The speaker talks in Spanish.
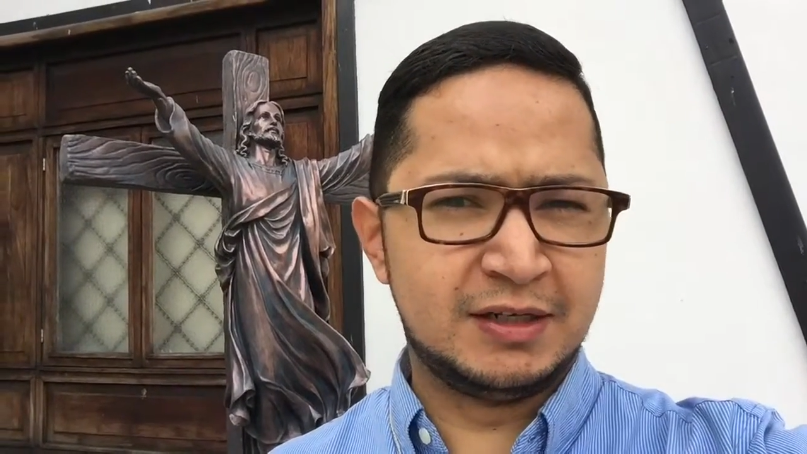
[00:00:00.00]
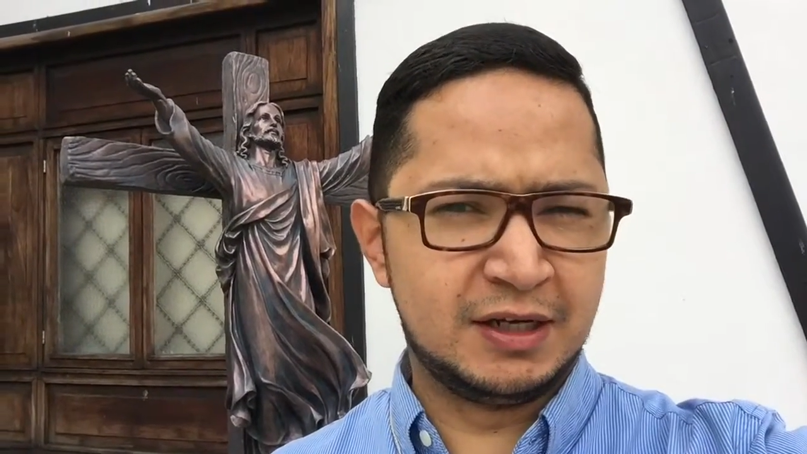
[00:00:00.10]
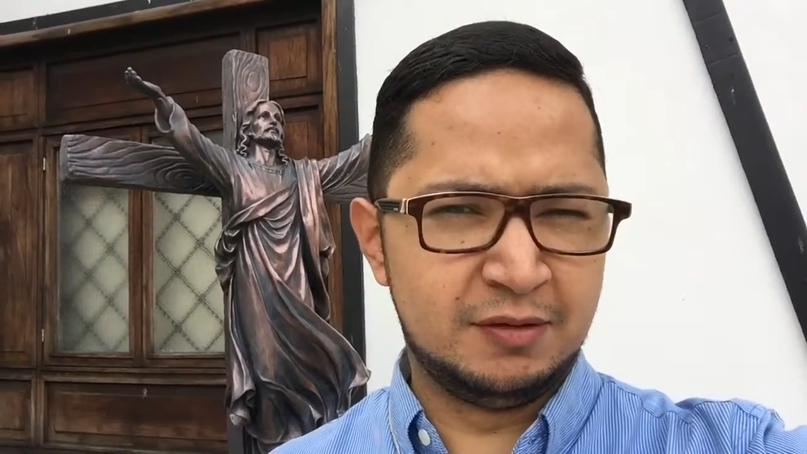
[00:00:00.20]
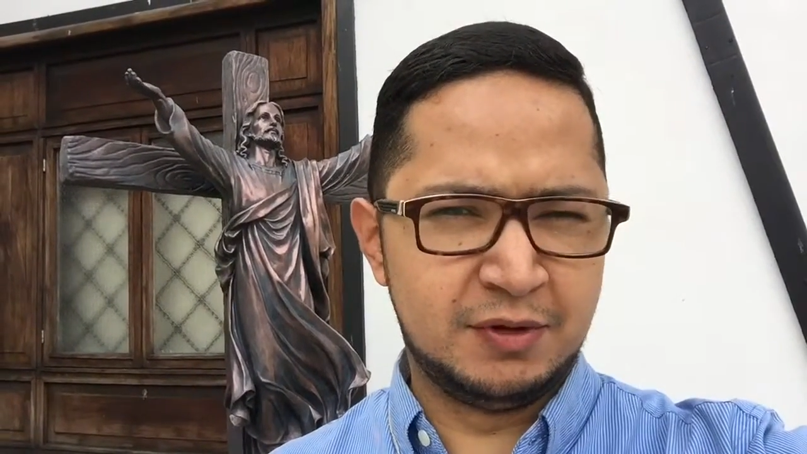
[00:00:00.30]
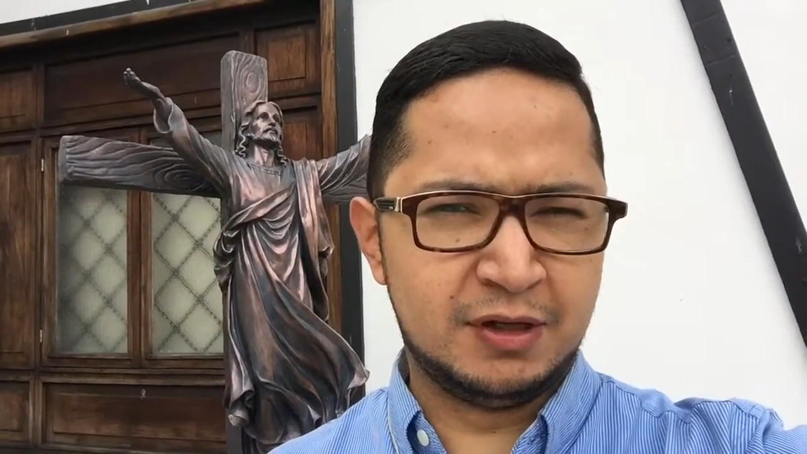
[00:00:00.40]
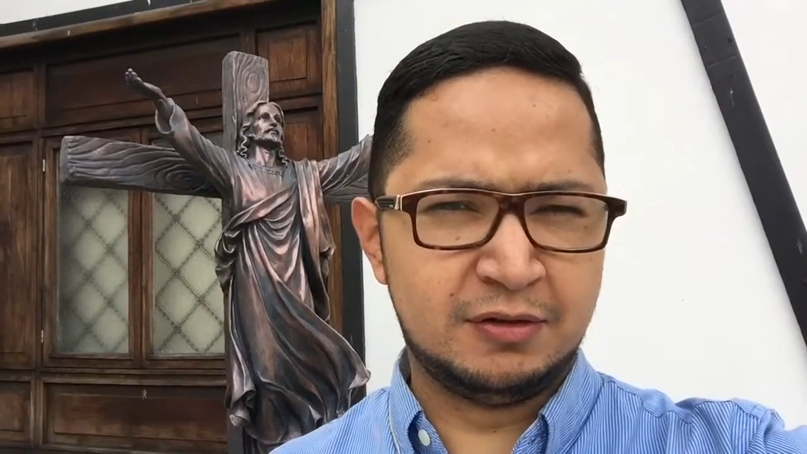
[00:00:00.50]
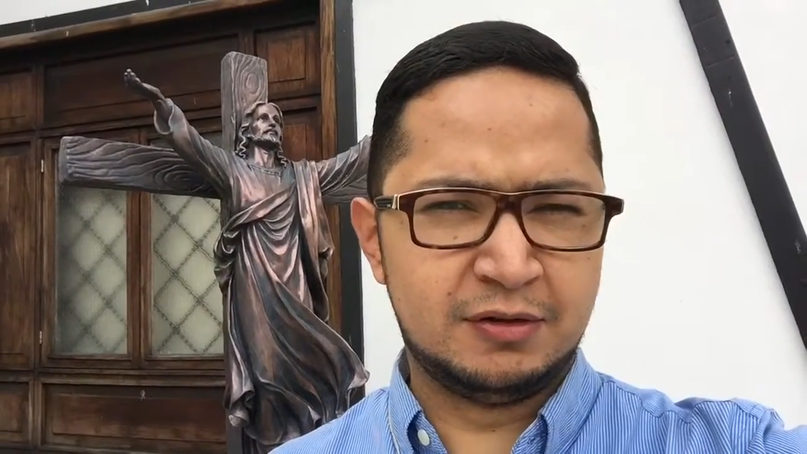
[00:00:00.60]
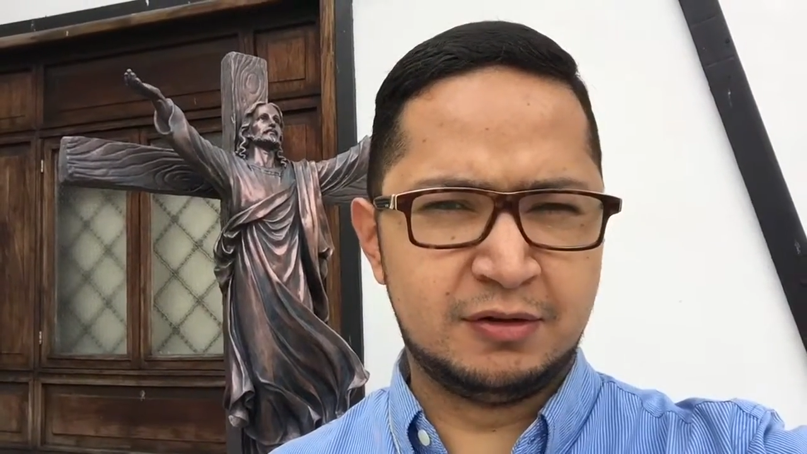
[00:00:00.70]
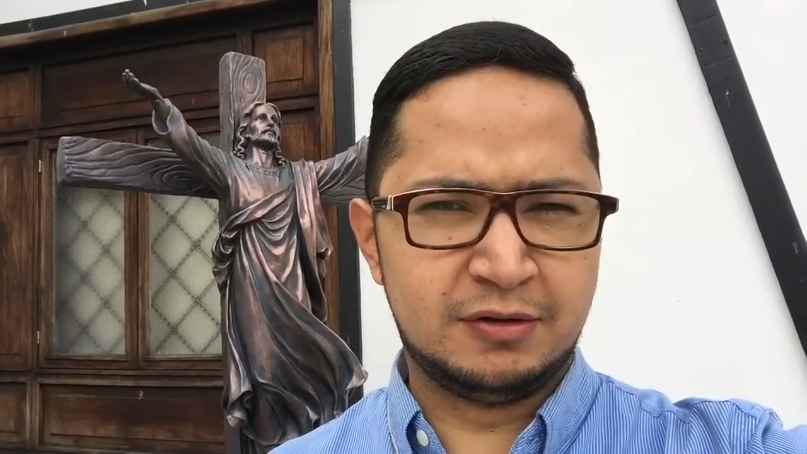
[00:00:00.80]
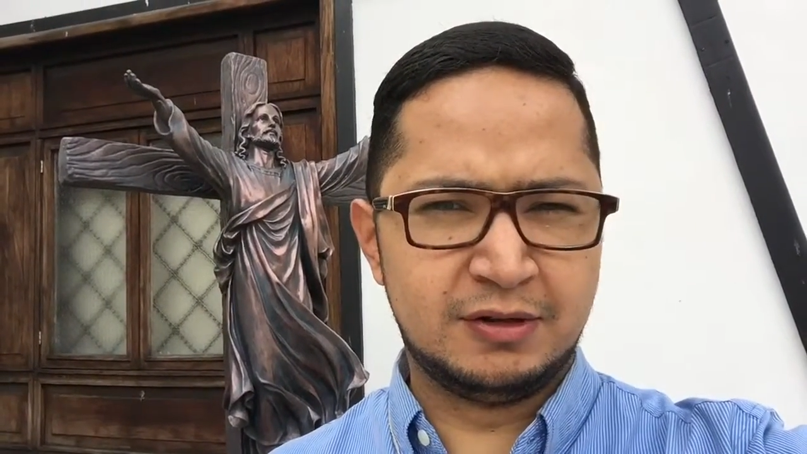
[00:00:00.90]

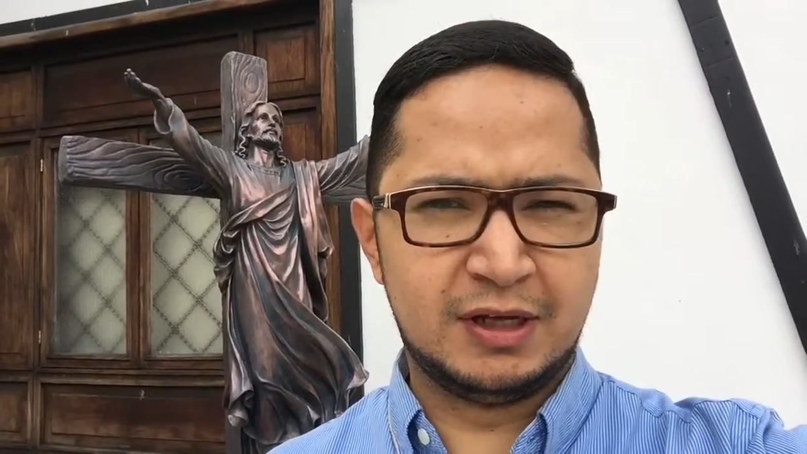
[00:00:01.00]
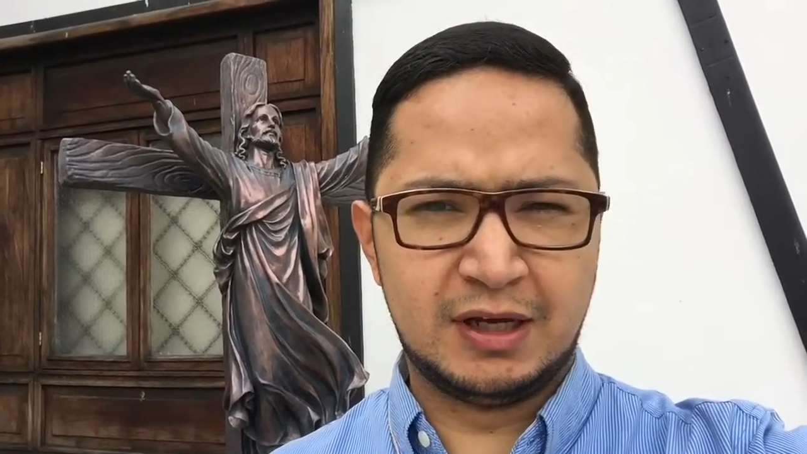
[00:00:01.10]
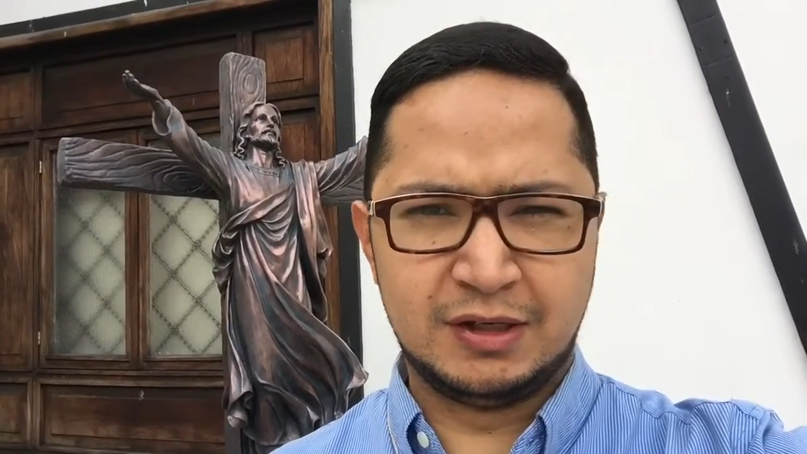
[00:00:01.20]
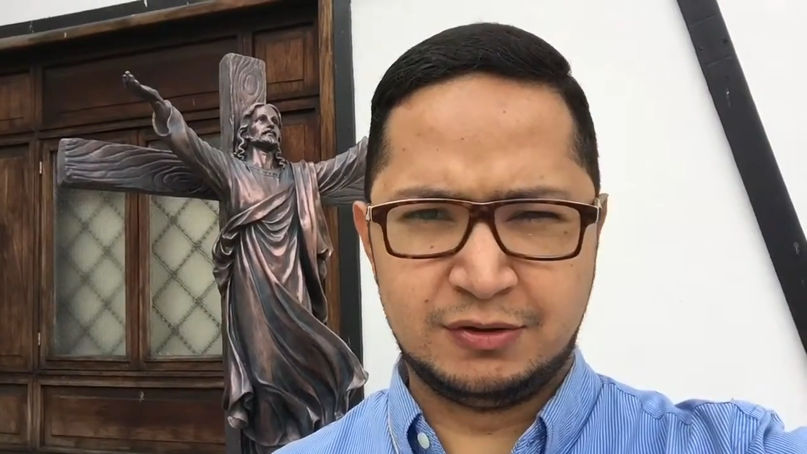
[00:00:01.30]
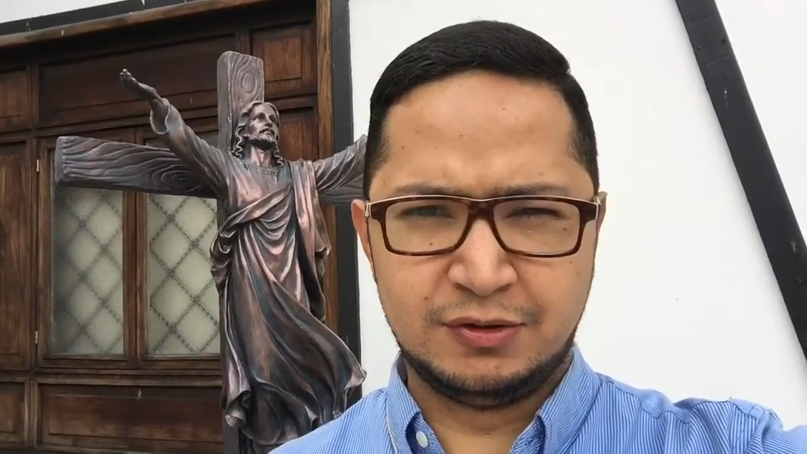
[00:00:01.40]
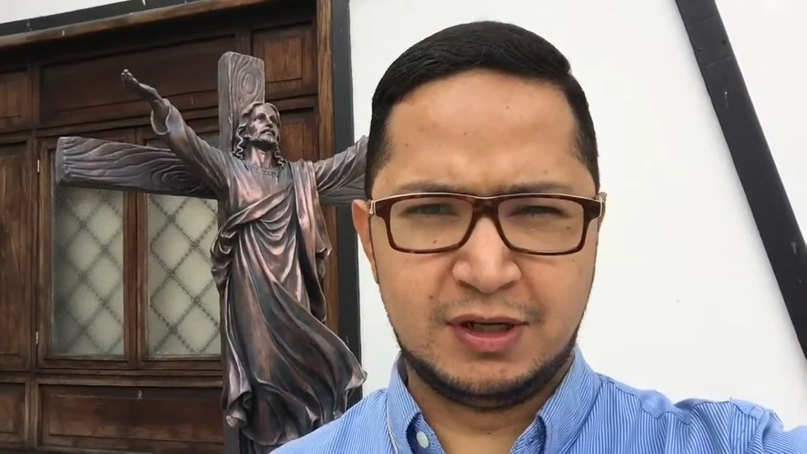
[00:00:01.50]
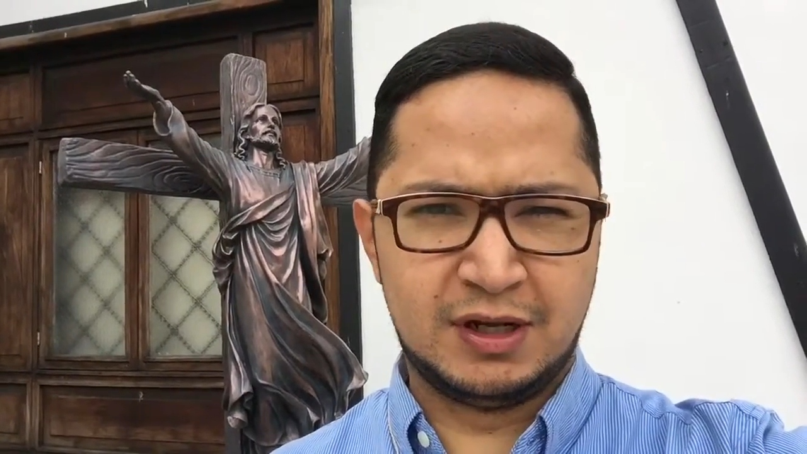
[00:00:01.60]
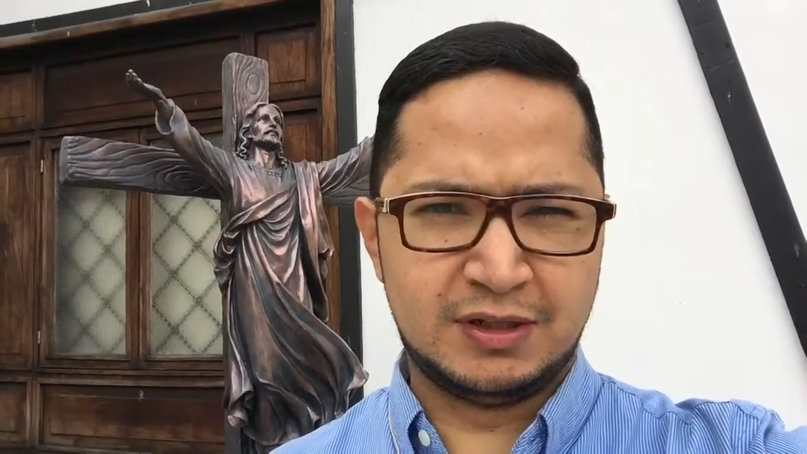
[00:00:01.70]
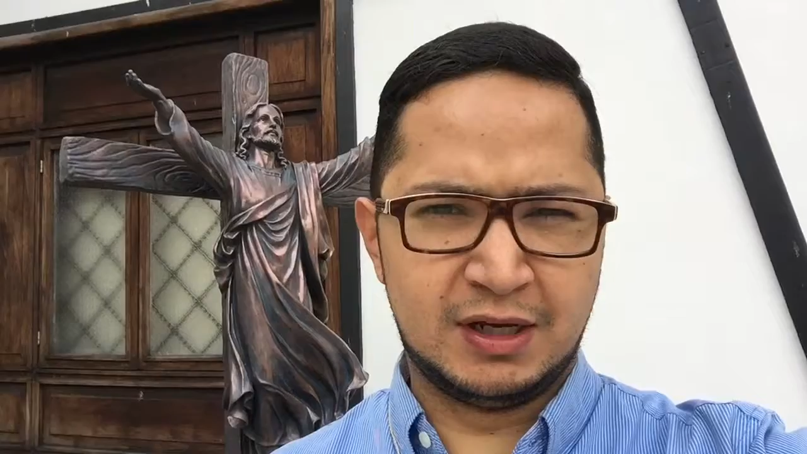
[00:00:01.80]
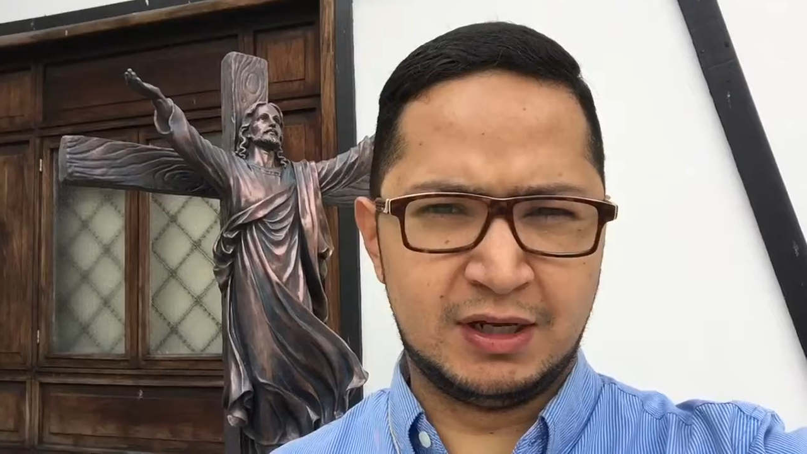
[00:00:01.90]
seguimiento de Jesús de
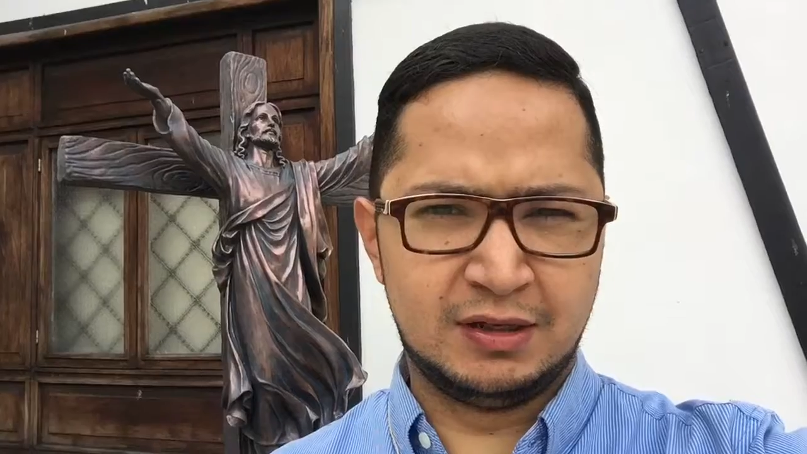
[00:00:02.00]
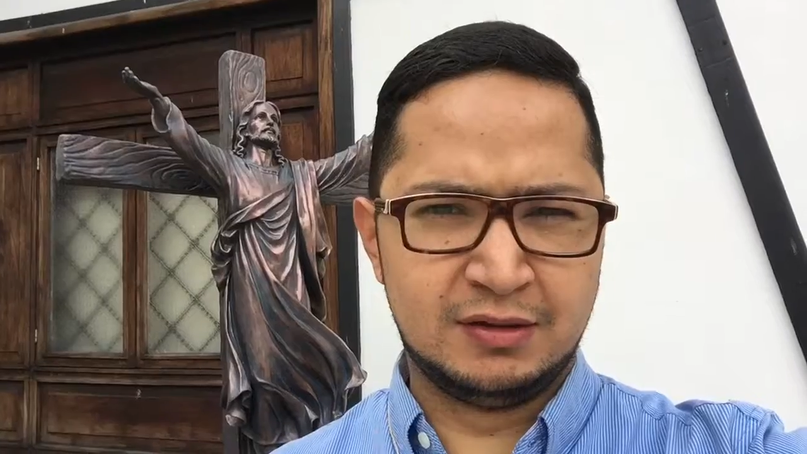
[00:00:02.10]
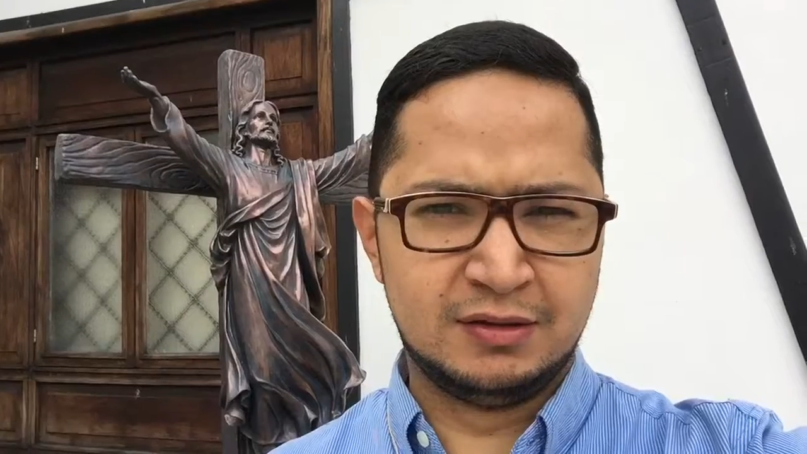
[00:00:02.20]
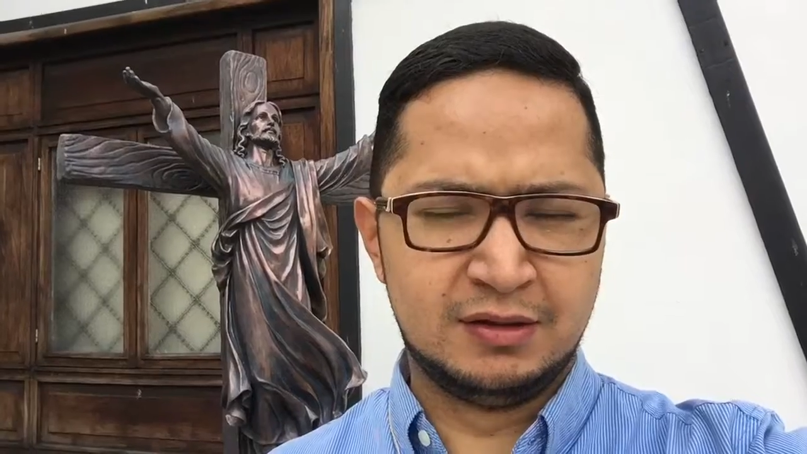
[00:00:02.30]
Nazaret.